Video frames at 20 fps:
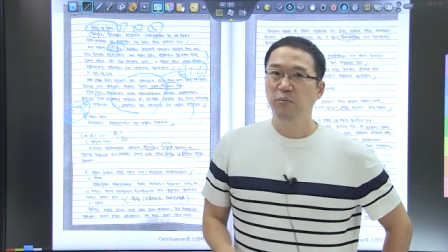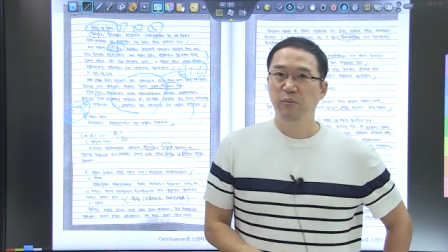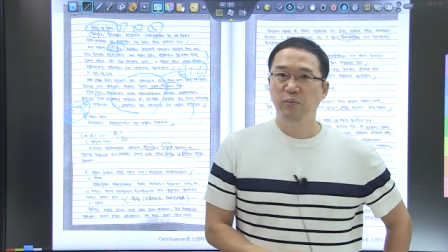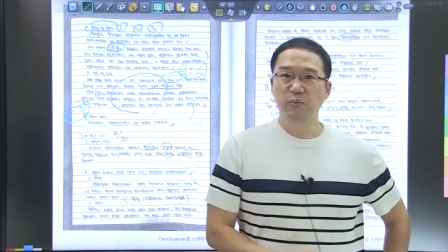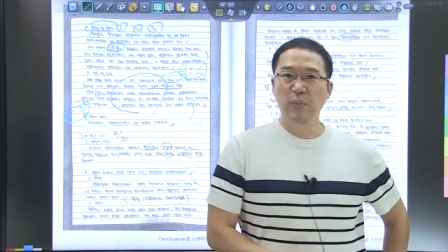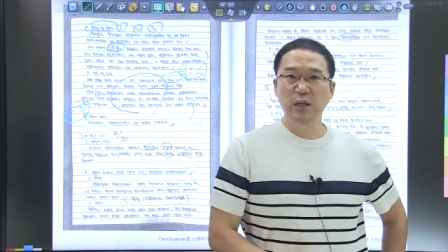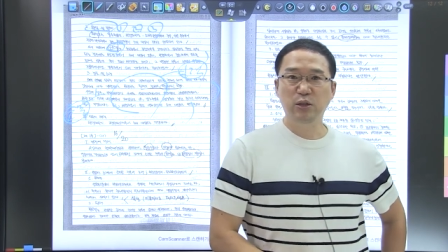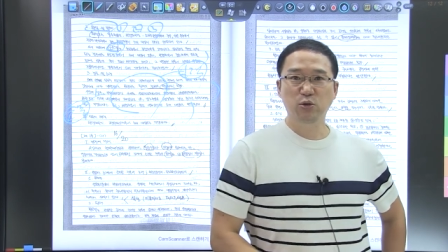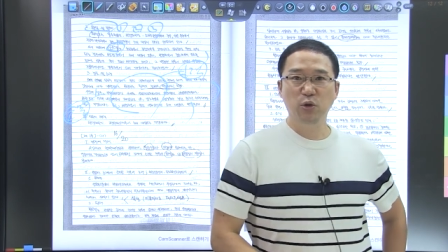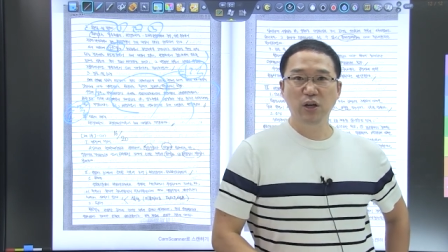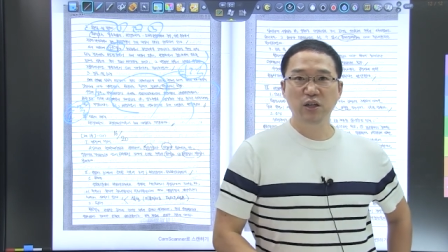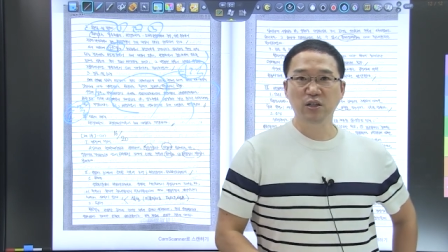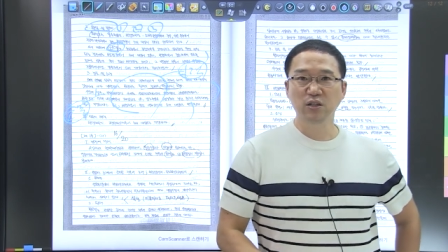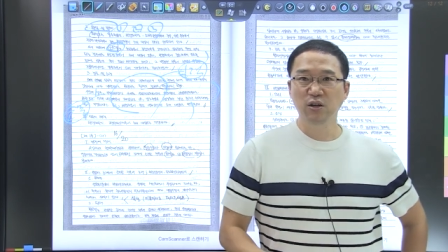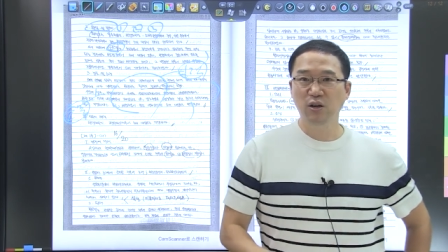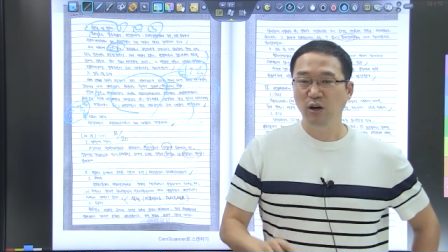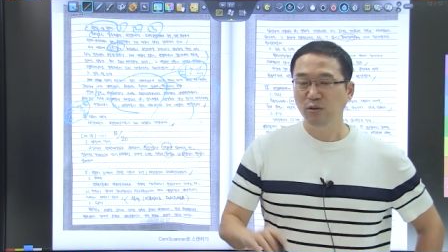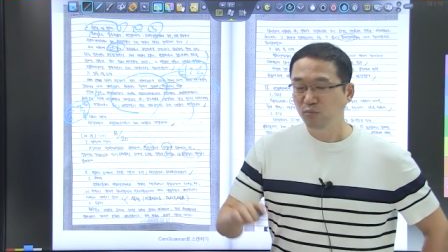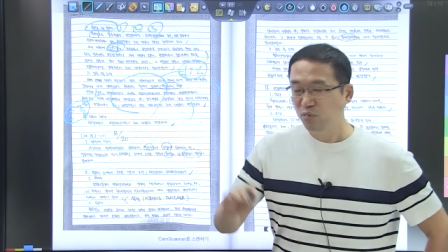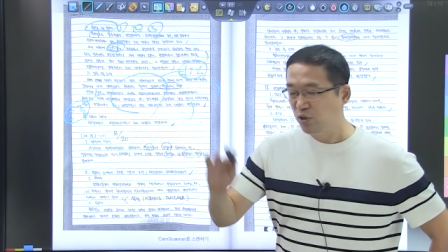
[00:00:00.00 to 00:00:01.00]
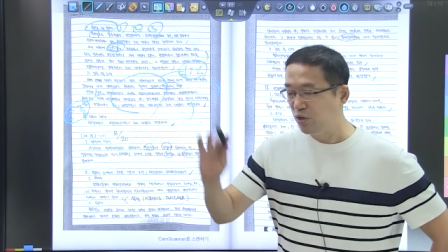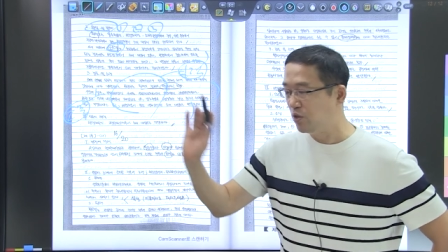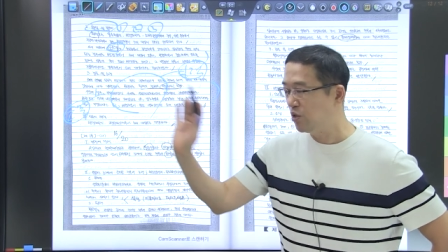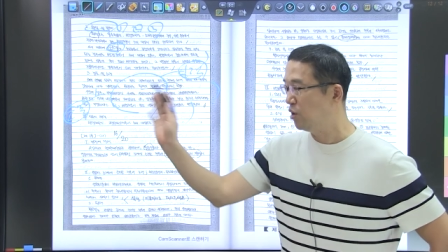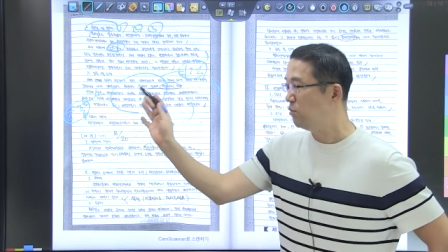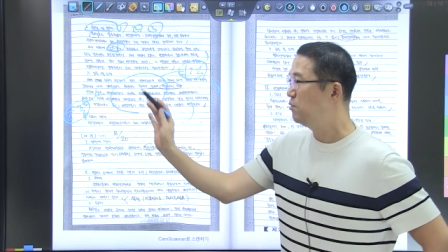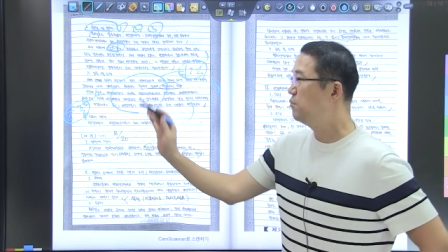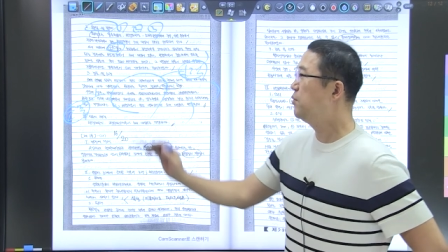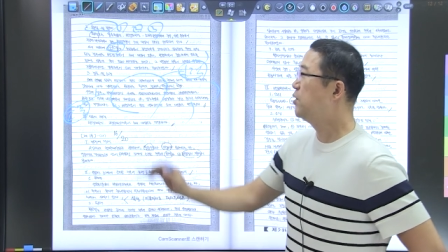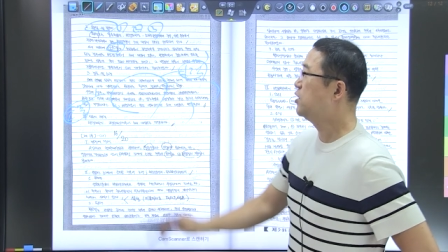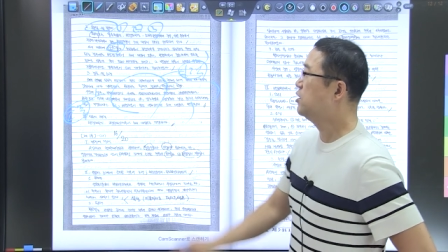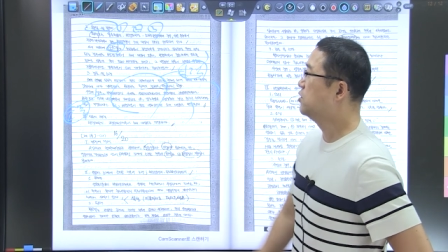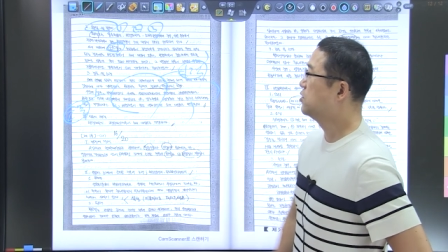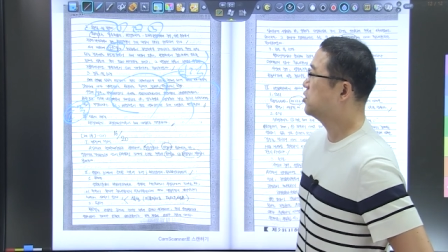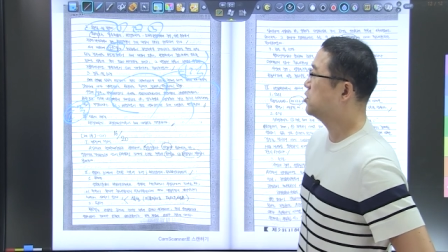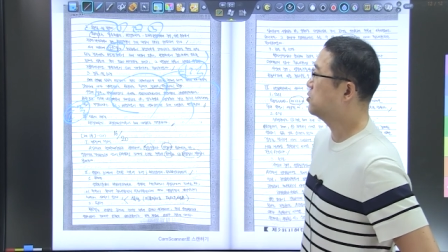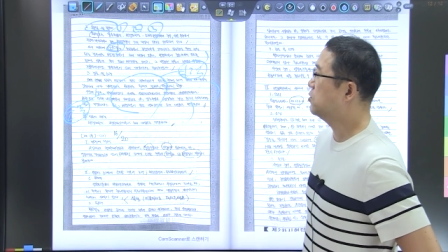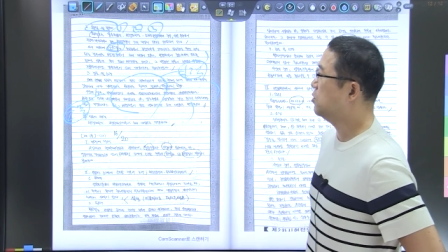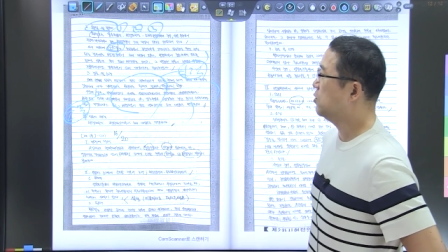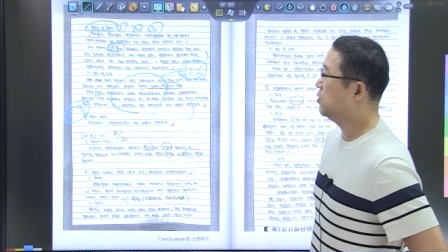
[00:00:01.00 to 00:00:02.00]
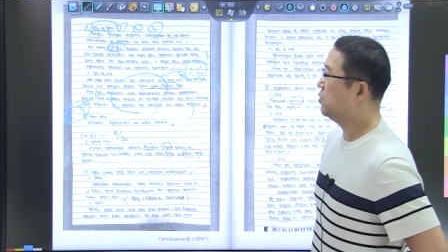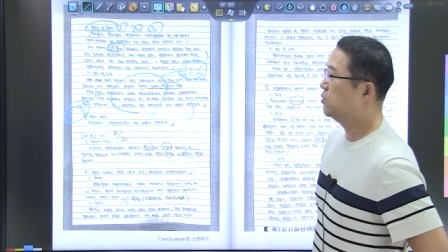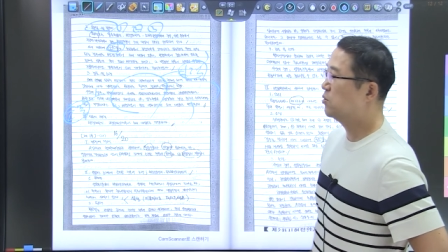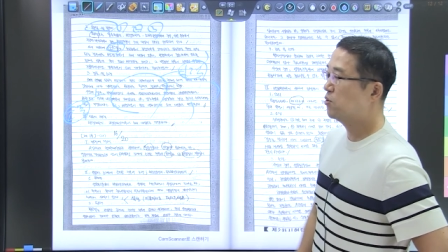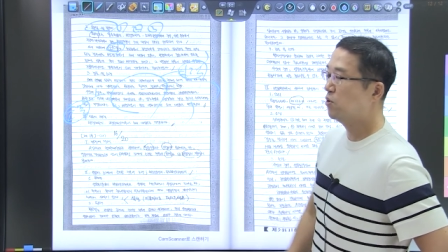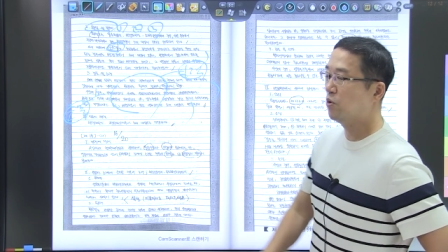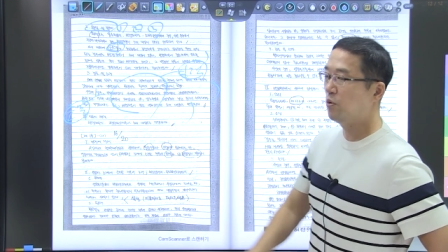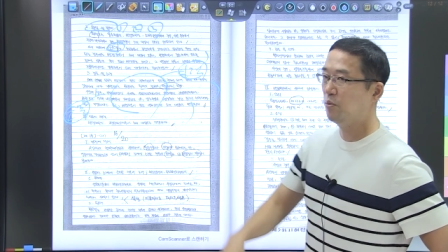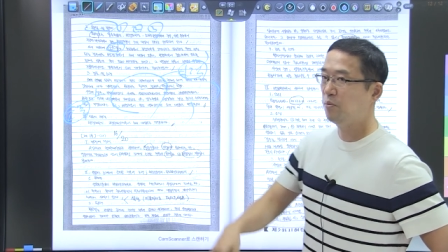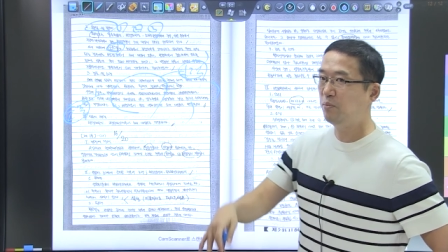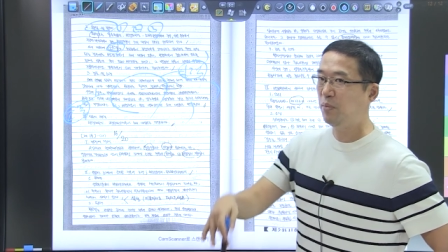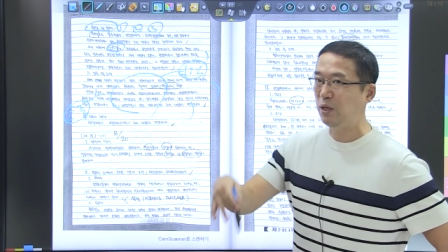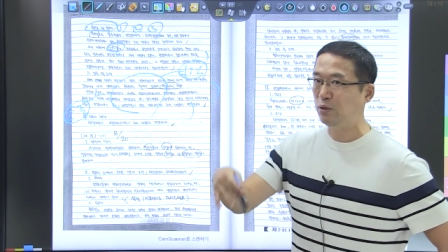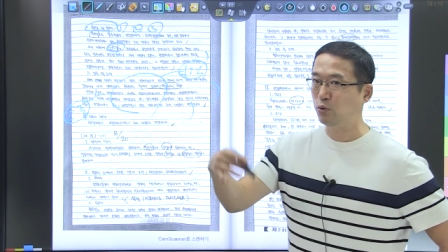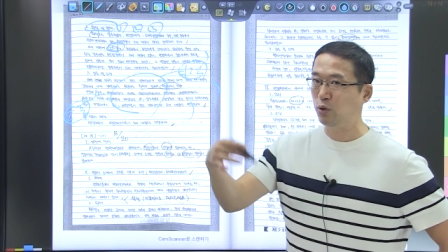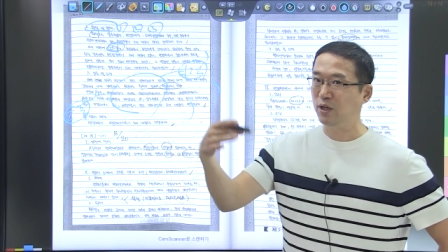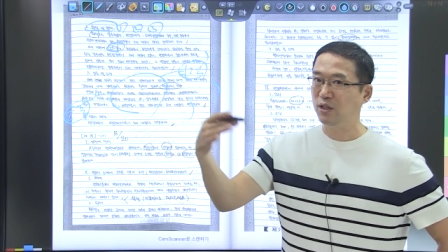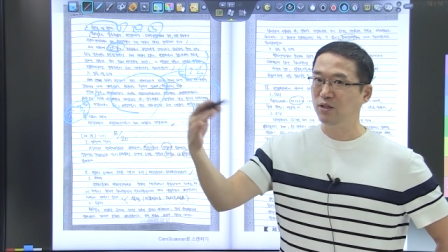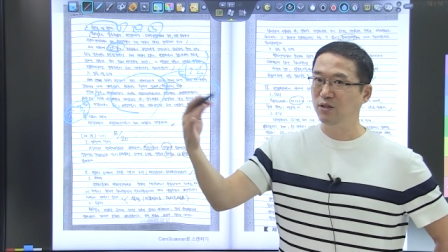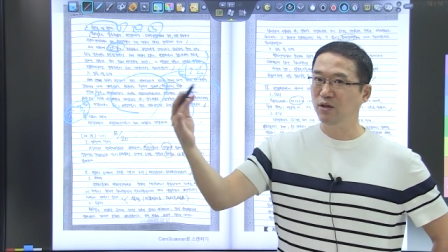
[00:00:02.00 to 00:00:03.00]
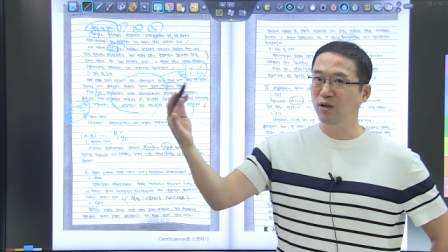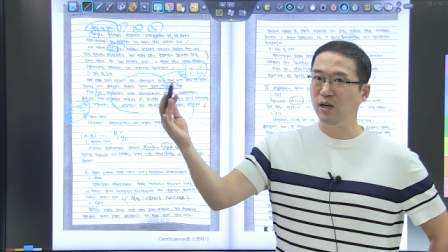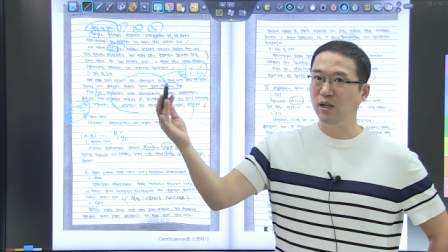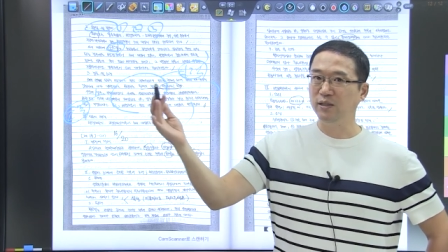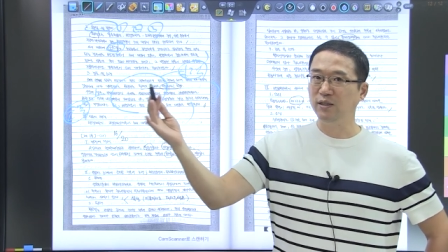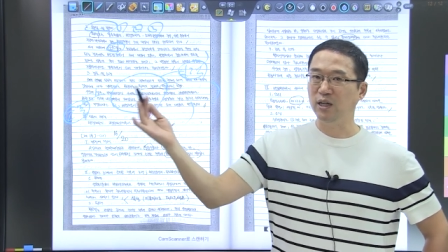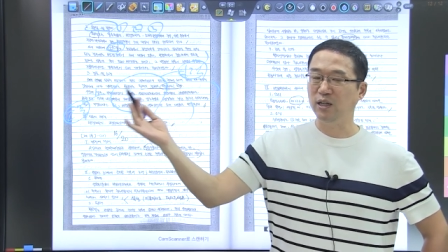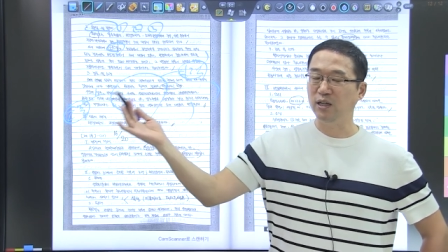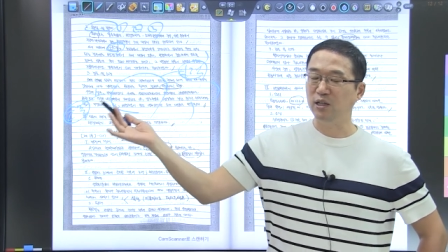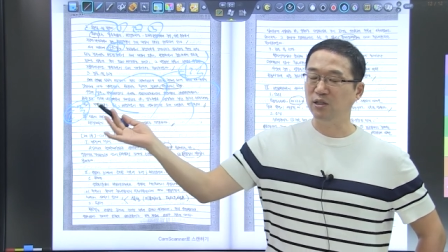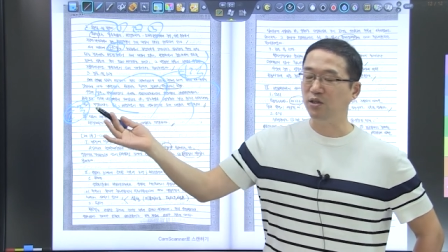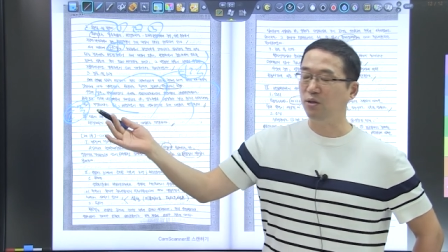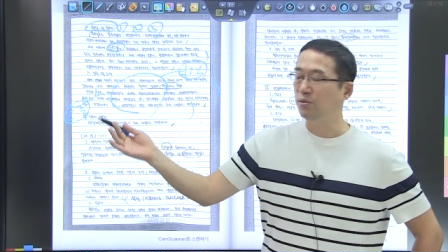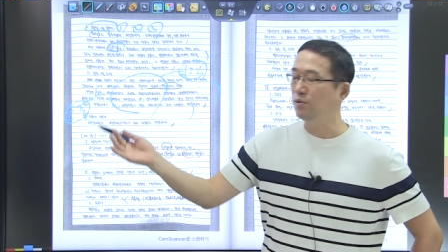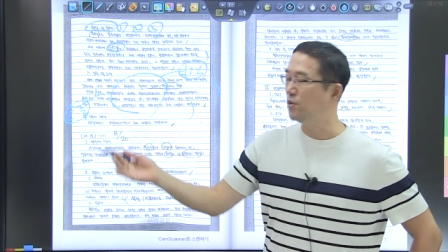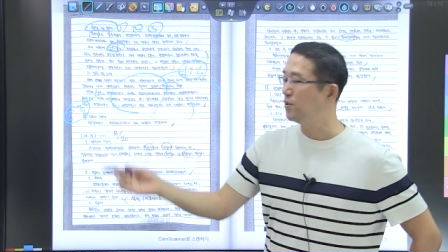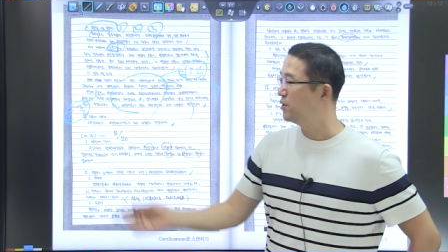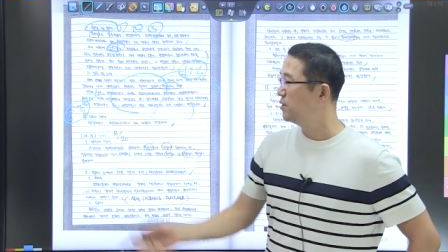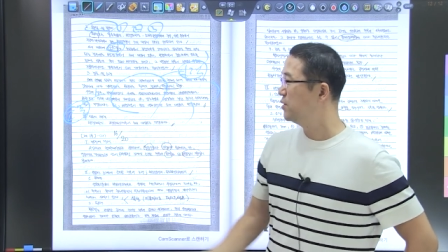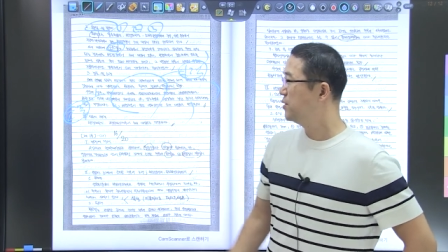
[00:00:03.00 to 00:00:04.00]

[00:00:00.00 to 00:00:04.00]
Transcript: 몇 조에 근거한 무슨 처분 뭐 이런 식으로 또는 몇 조에 근거한 제재 처분